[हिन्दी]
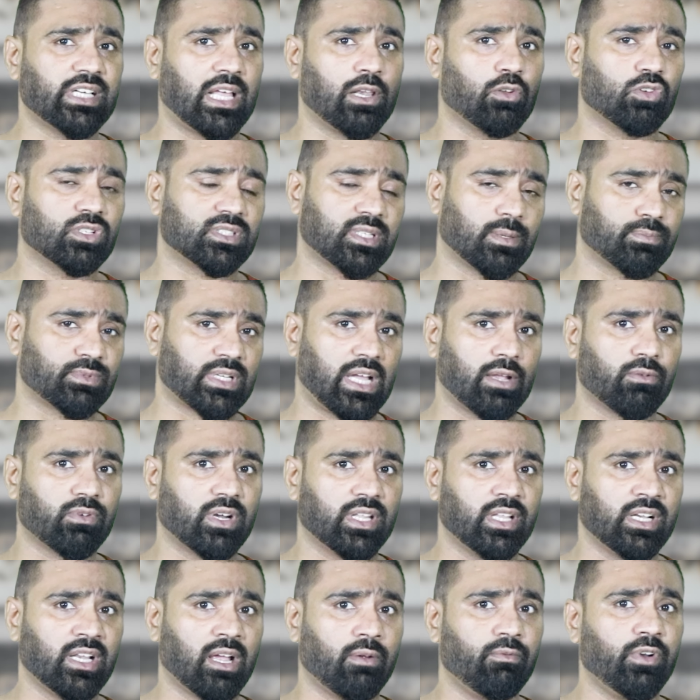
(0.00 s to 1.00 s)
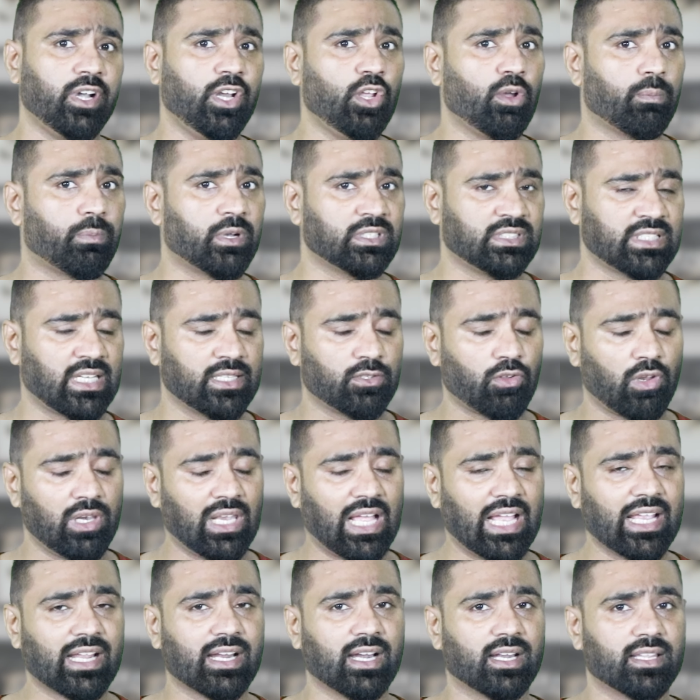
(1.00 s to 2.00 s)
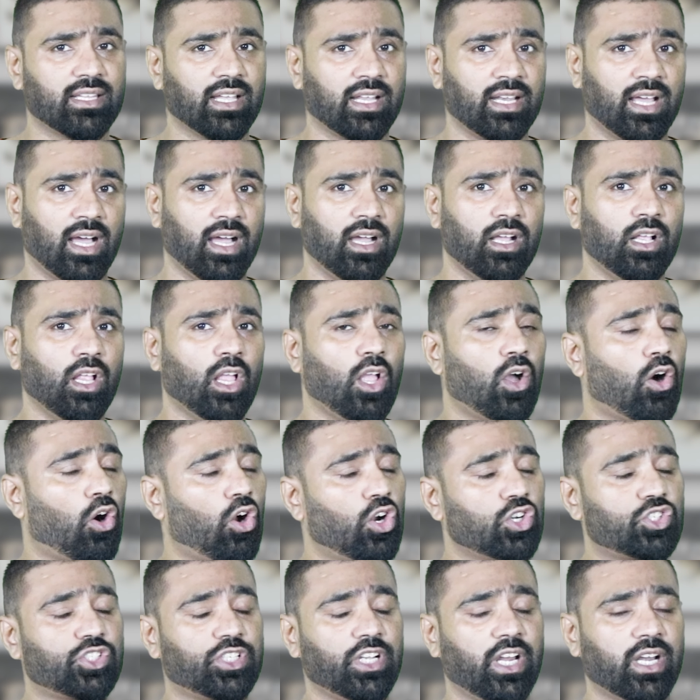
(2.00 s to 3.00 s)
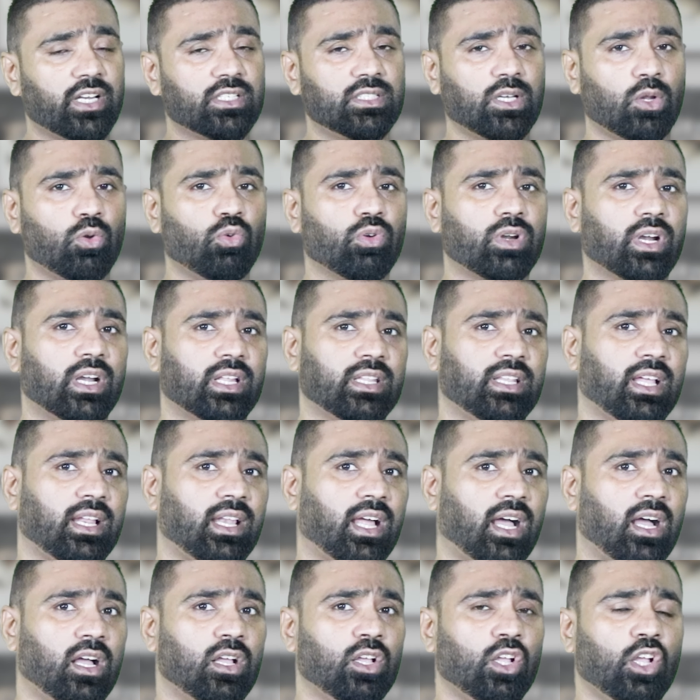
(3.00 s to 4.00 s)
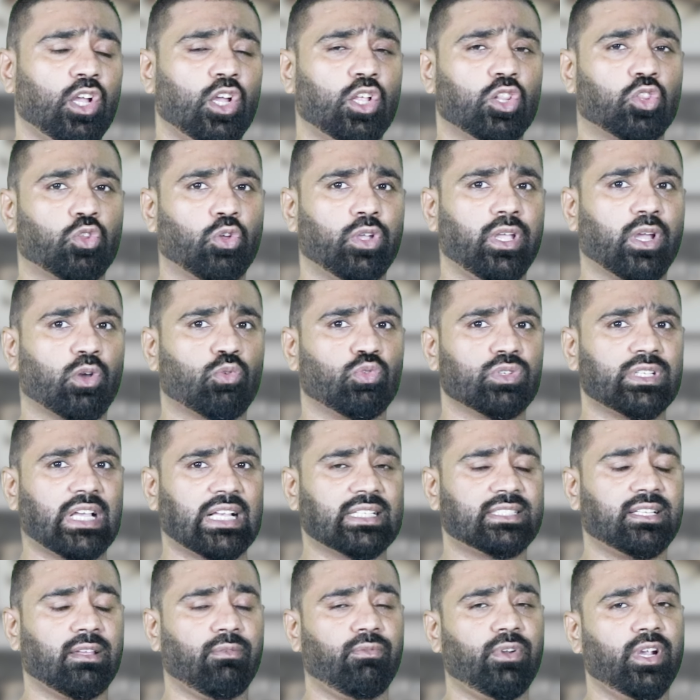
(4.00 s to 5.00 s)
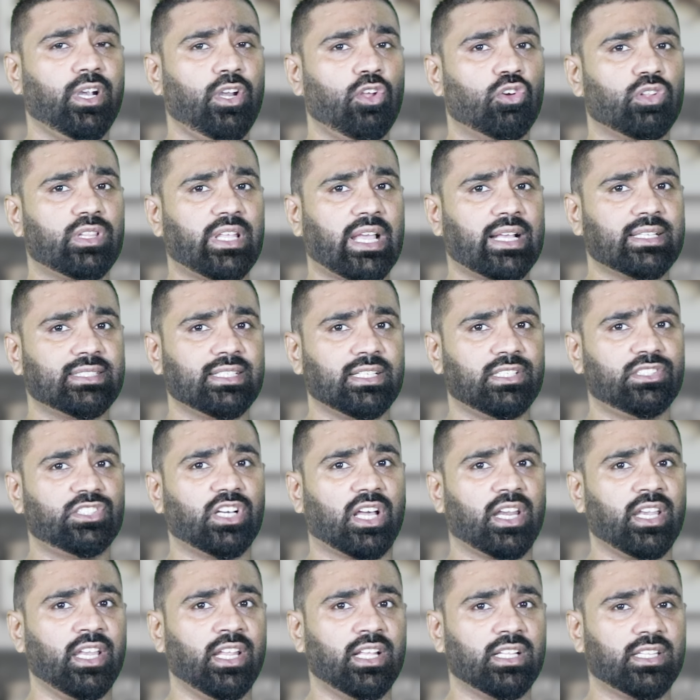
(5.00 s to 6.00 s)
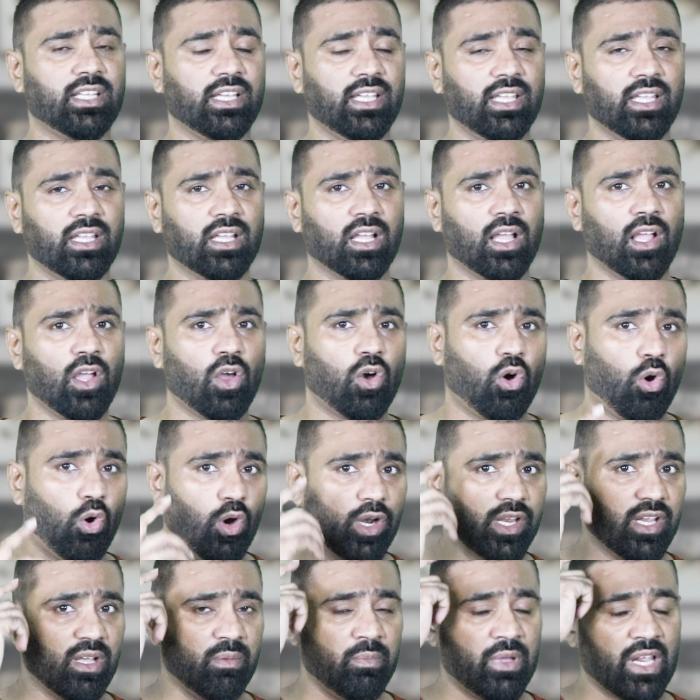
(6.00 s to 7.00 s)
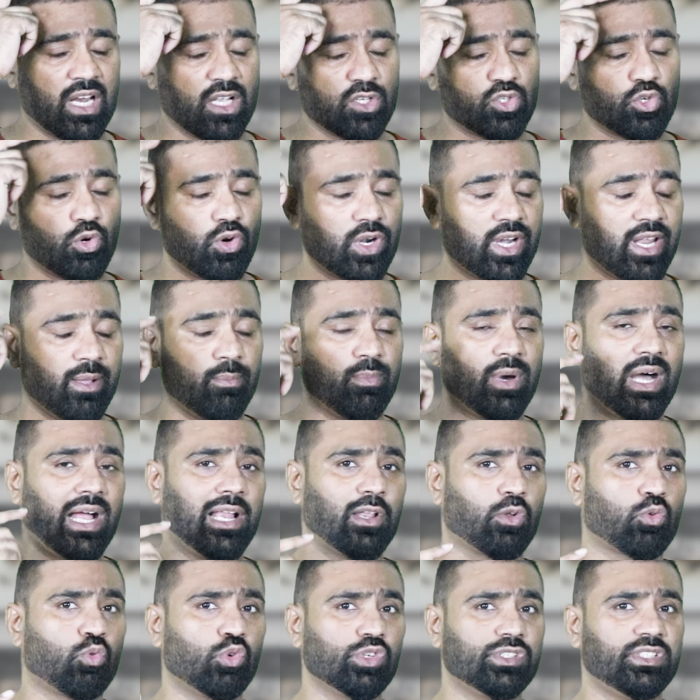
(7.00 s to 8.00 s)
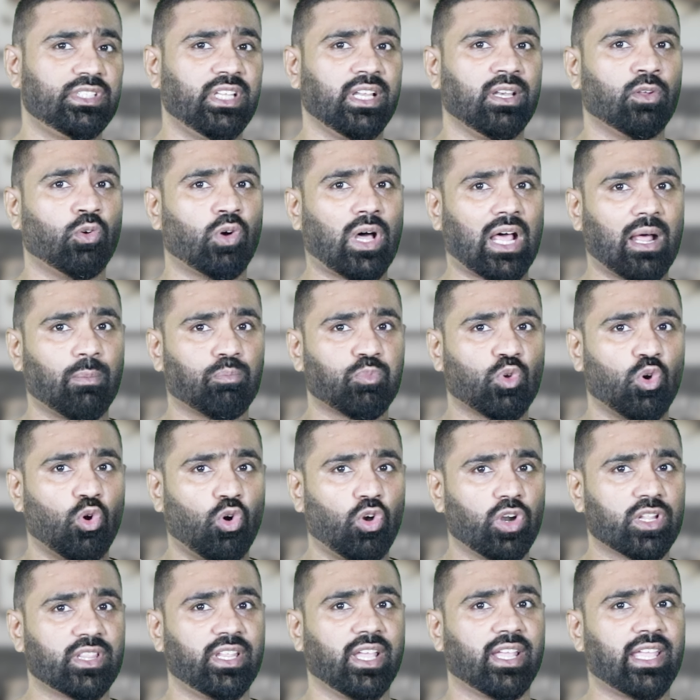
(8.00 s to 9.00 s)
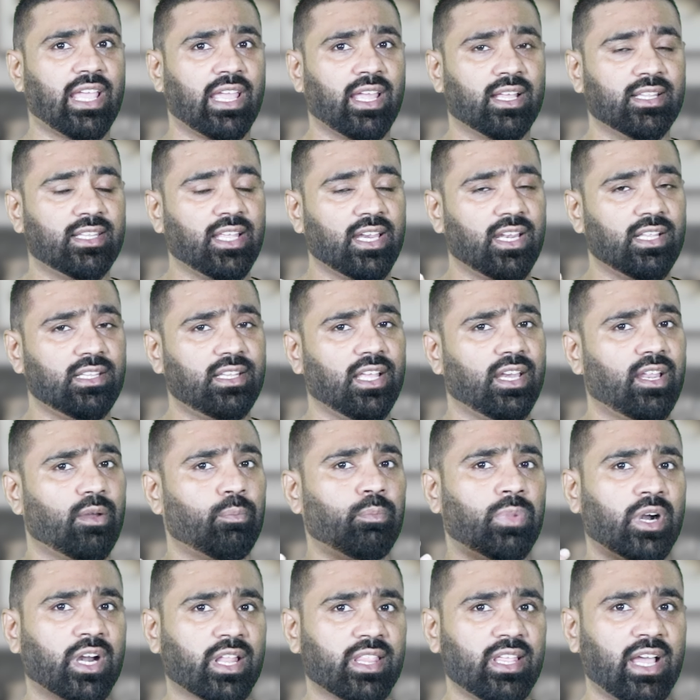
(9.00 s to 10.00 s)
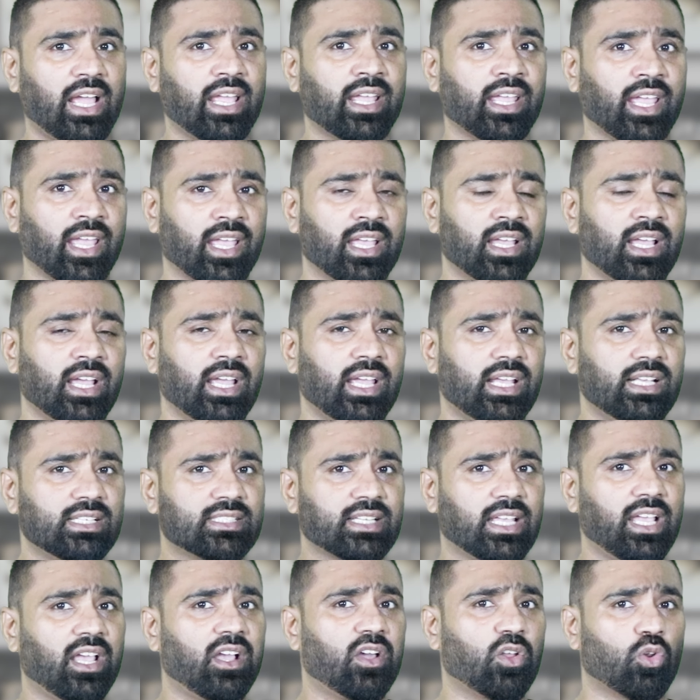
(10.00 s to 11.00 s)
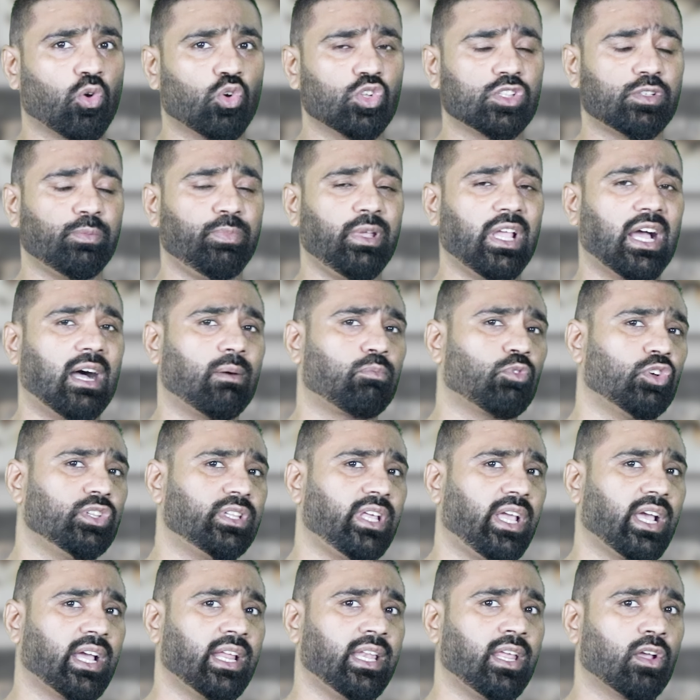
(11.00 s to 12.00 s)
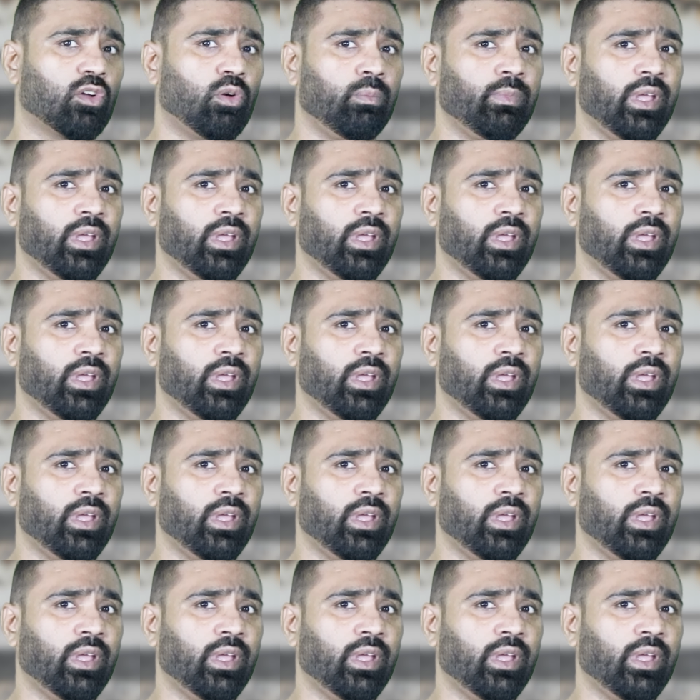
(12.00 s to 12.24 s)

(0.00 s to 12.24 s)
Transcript: चैनल को सब्सक्राइब कर देना वीडियो पसंद है तो लाइक कर देना और शेयर ज़रूर कर देना तो ये कुछ ऐसी वीडियो थी ऐसी जर्नी थी और ये मेरा छोटे बाल कुछ दिनों आपको और दिखेंगे धीरे धीरे बढ़ जाएंगे इसकी ग्रोथ भी आपको देखने को